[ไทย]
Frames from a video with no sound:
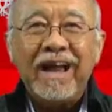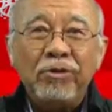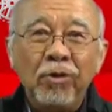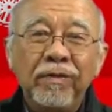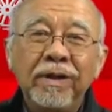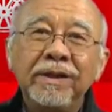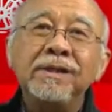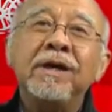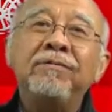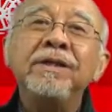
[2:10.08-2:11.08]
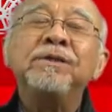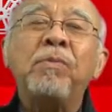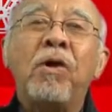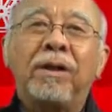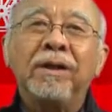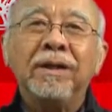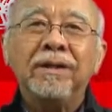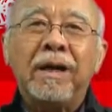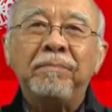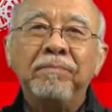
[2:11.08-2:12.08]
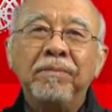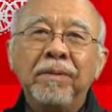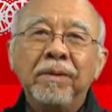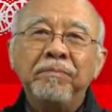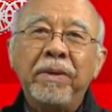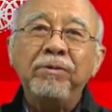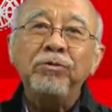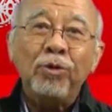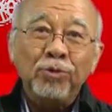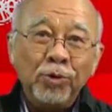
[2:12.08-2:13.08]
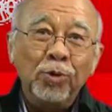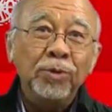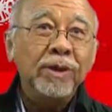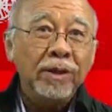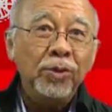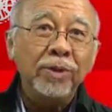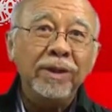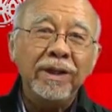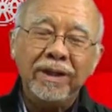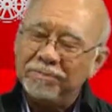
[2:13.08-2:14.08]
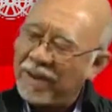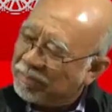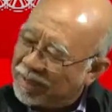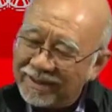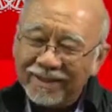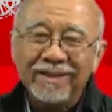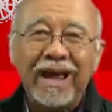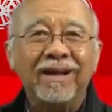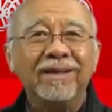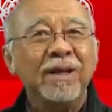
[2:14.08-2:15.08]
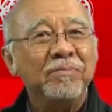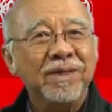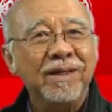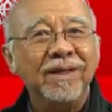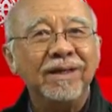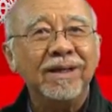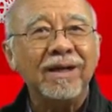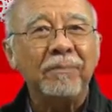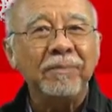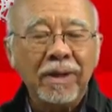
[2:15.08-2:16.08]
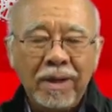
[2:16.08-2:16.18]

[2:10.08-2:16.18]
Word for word: Land Rover Discovery Sport นี่นะครับ เป็นรถหรูที่ลุยเนี่ยแบบไม่ถึงแก่นเต็มที่นะครับ